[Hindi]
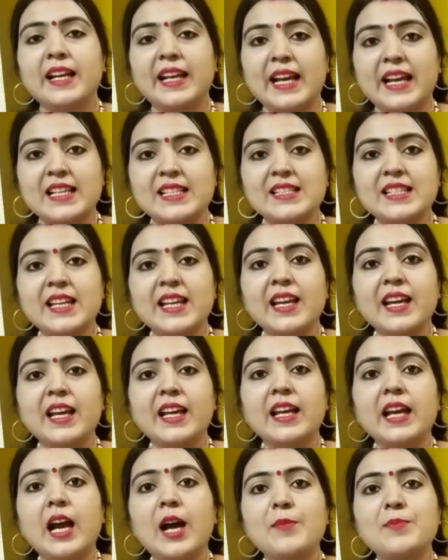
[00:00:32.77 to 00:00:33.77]
कैसे
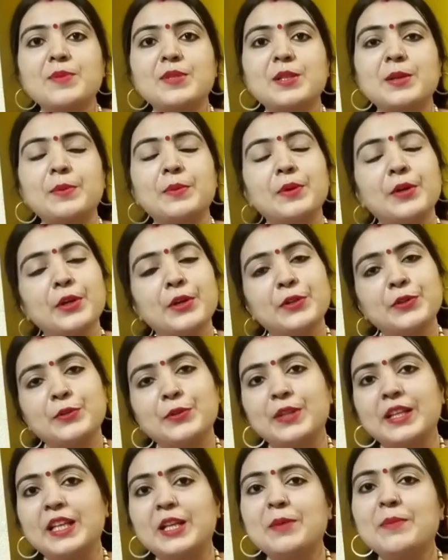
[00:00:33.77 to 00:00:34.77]
हैं आप सब
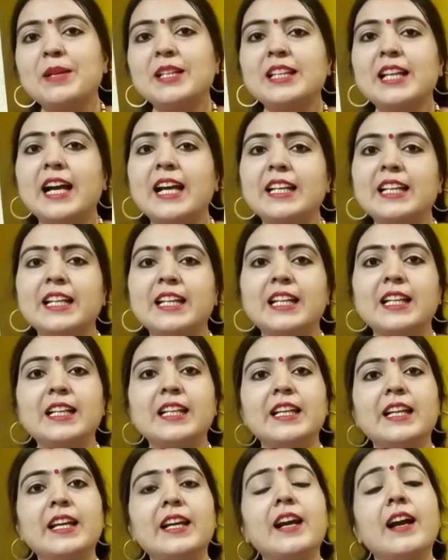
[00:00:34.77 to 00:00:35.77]
तो ये बताने के
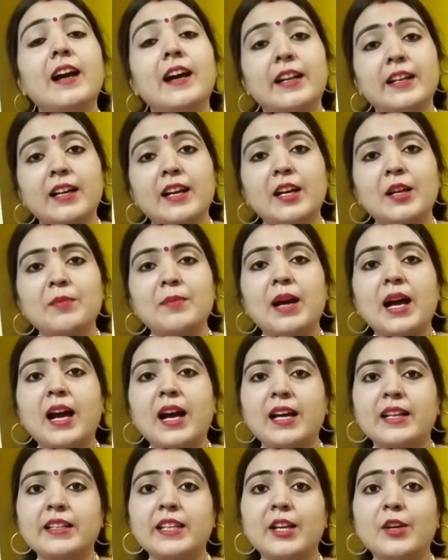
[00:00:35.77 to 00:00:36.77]
लिए हर हर
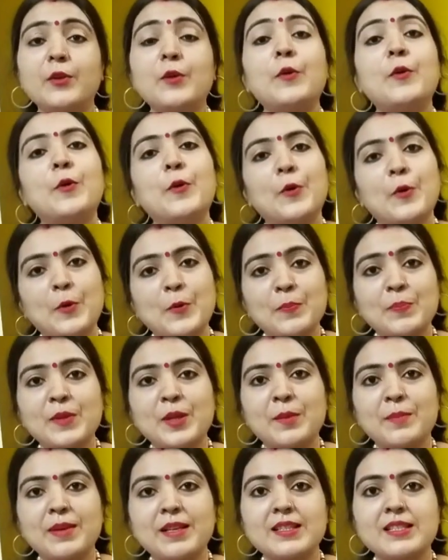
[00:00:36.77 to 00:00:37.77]
महादेव ओम
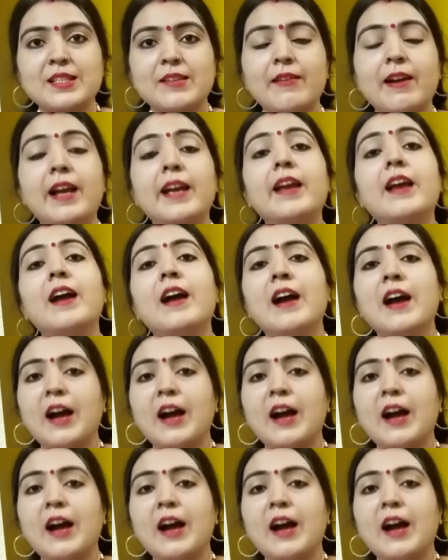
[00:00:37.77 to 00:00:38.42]
नमः शिवाय